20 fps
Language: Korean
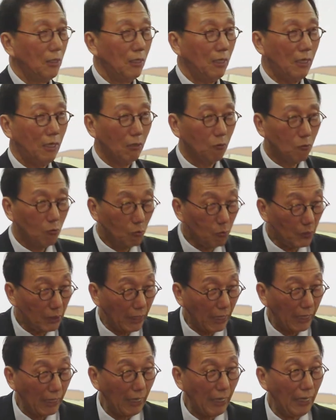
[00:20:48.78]
예,
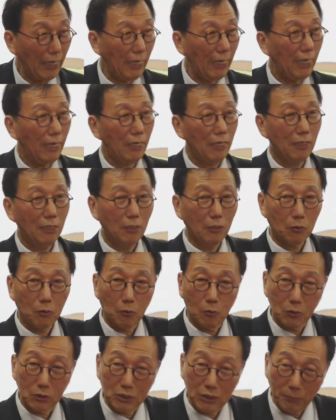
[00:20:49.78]
국민에게
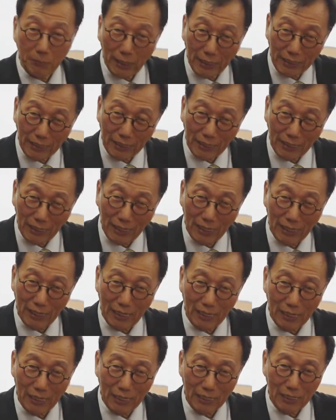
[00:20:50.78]
또 지방에게
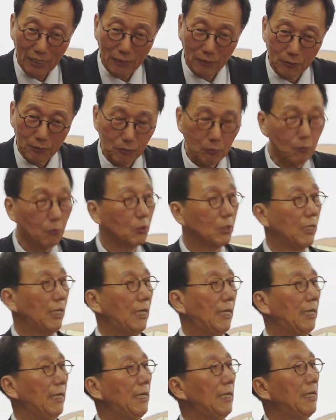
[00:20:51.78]
둘
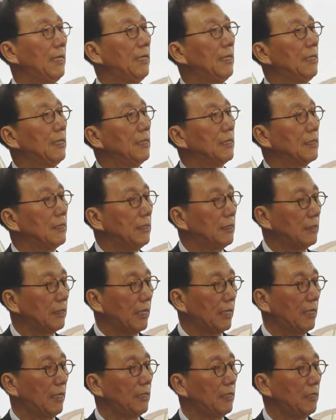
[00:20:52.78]
때 그
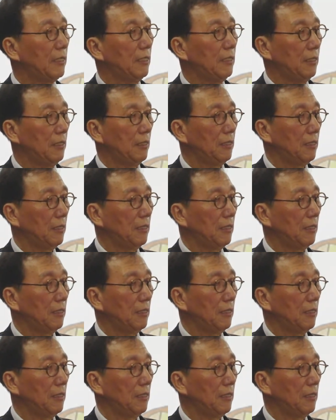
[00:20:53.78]
나라의